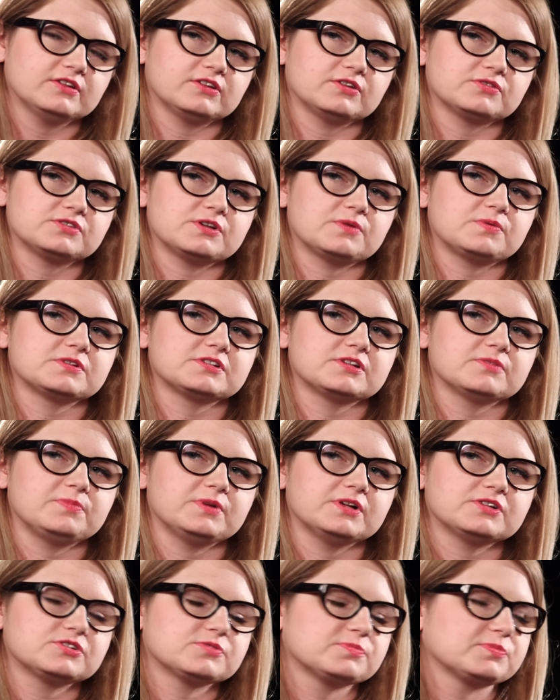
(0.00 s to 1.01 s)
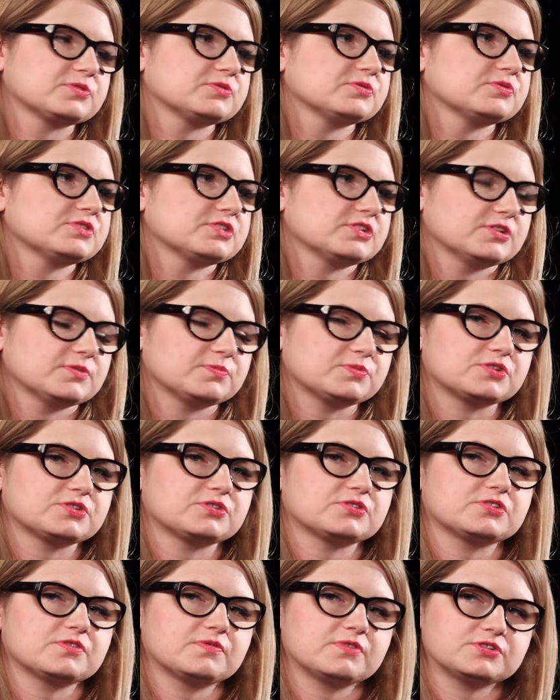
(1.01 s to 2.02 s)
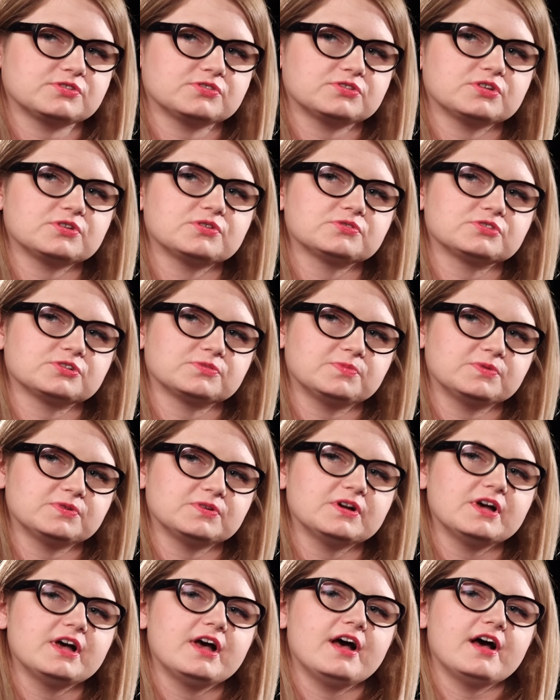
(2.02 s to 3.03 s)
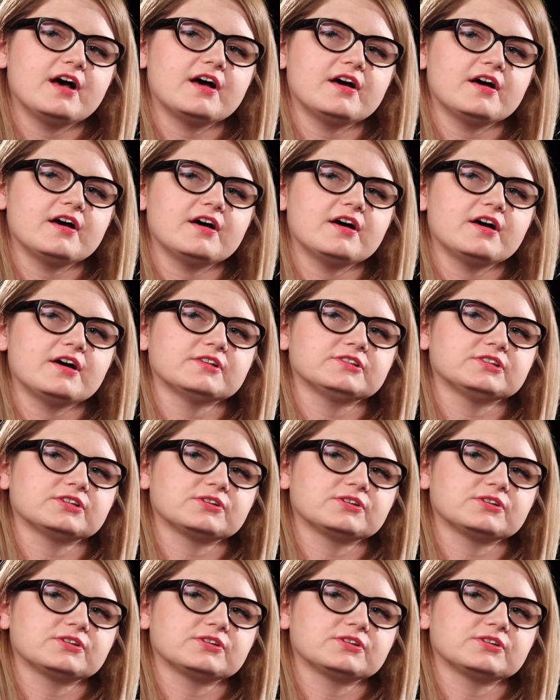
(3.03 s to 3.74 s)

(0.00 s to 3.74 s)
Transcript: to całe zaplecze produkcyjne przystosować do tego, żeby e,